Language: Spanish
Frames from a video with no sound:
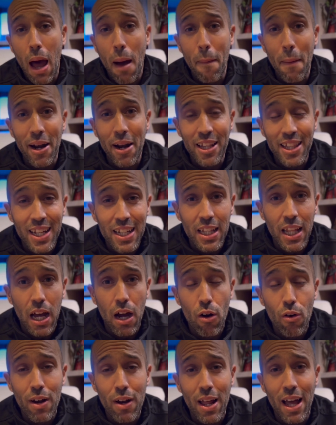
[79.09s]
A partir de
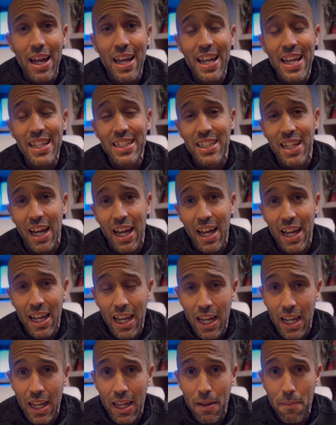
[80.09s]
ahora, esa,
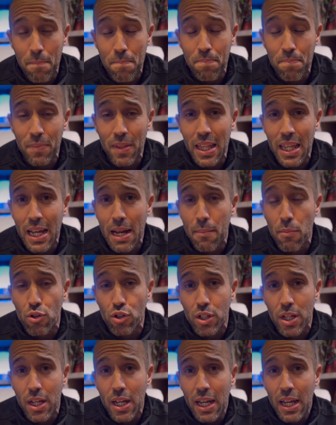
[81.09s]
em,
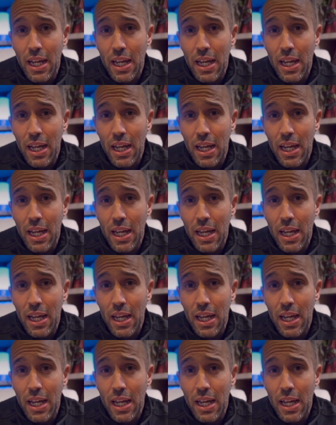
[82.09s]
digamos,